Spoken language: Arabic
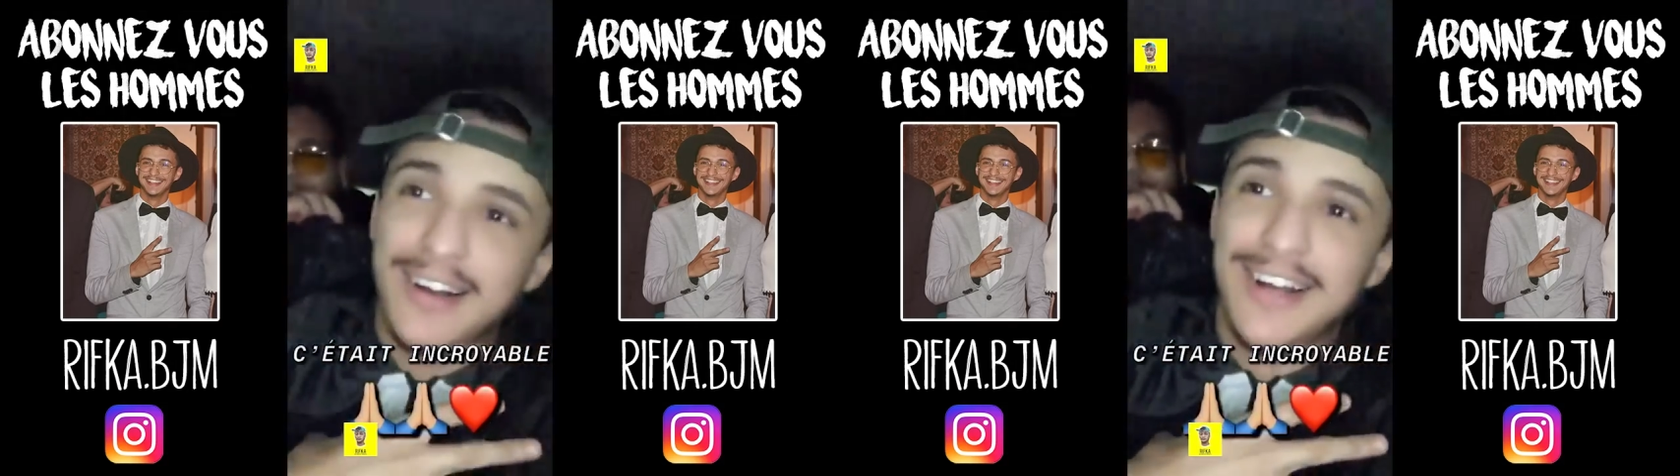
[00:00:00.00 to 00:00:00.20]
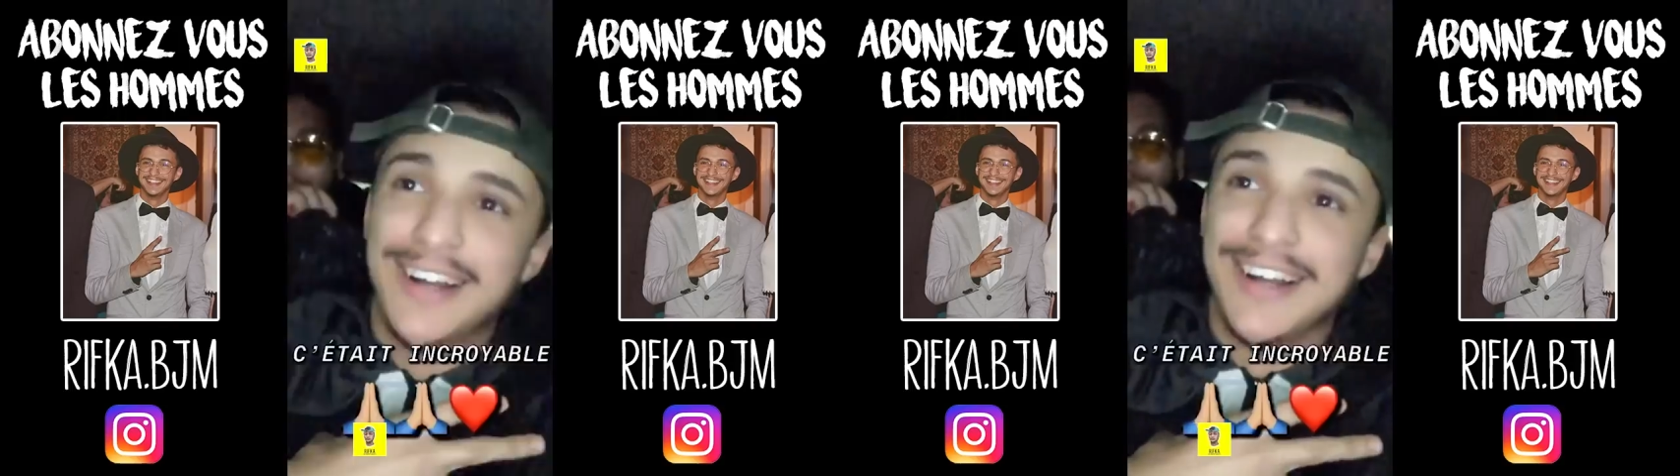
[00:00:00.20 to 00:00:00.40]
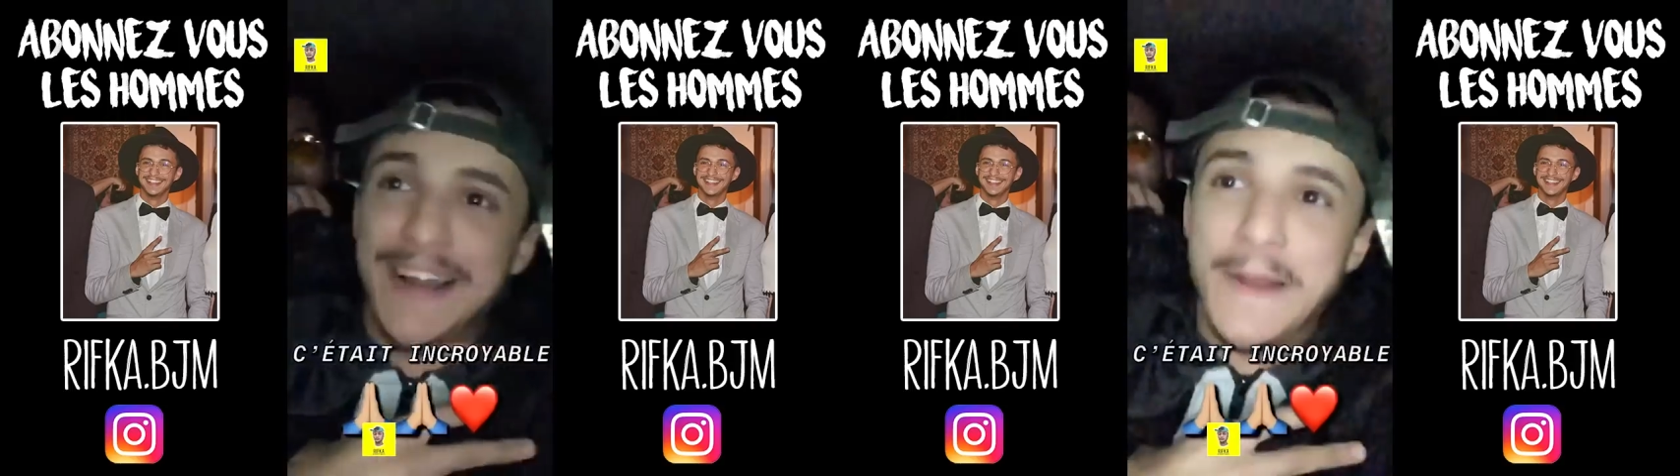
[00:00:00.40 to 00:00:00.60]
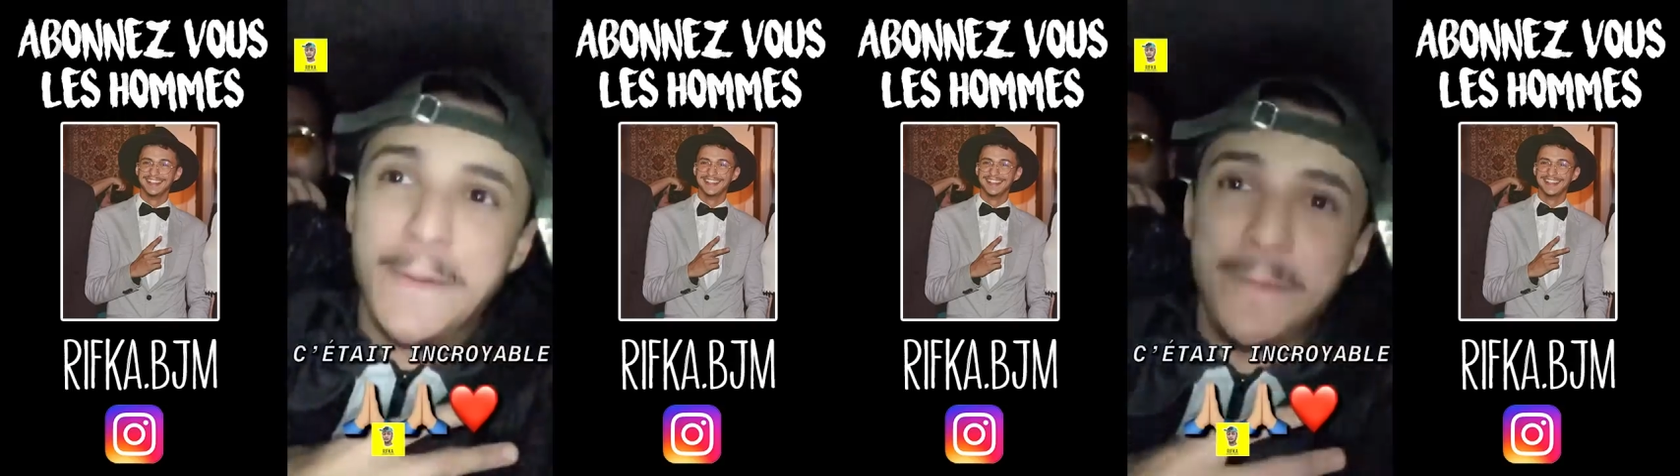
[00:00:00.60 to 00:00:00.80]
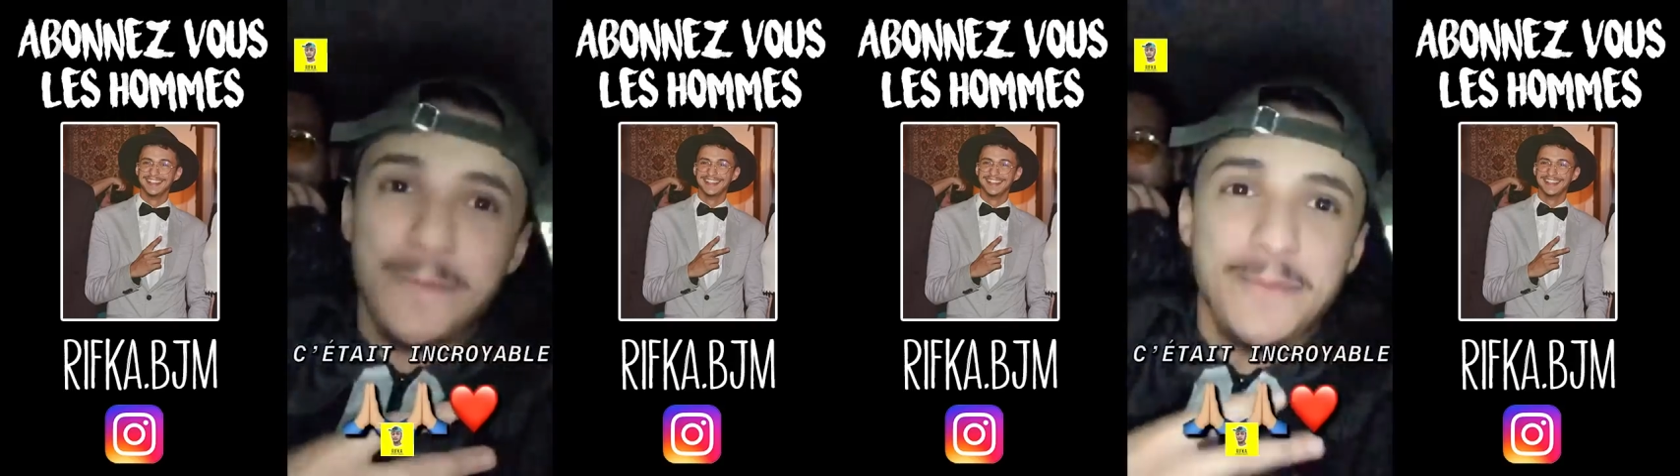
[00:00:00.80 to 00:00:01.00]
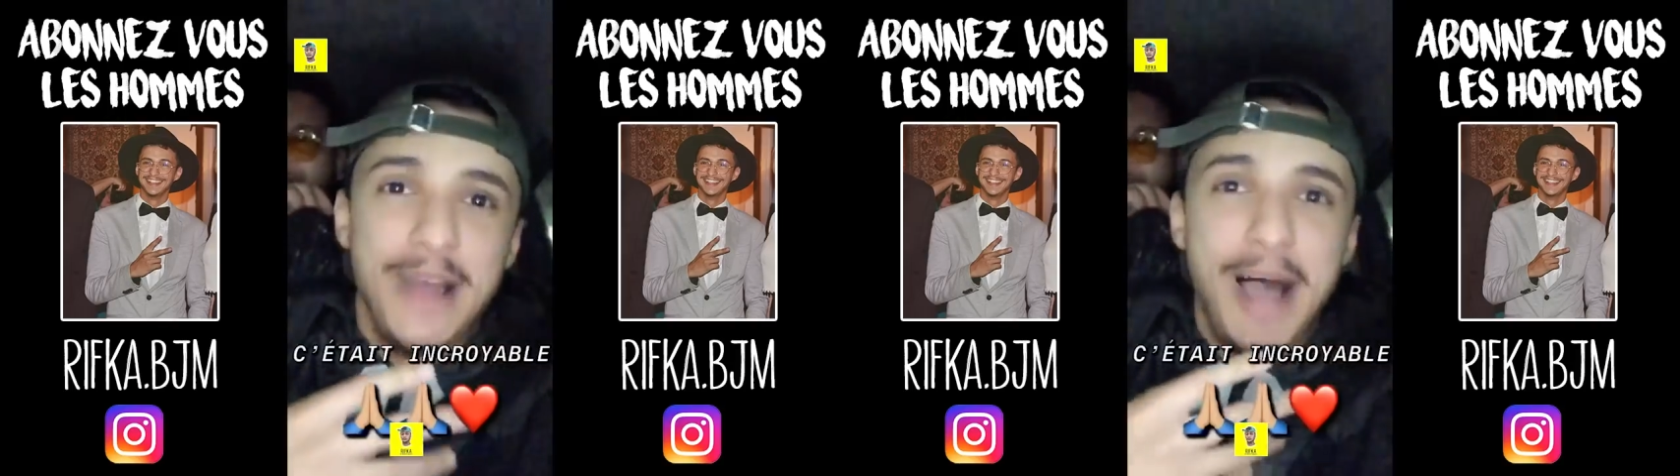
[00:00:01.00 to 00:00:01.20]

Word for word: Vraiment euh, merci beaucoup.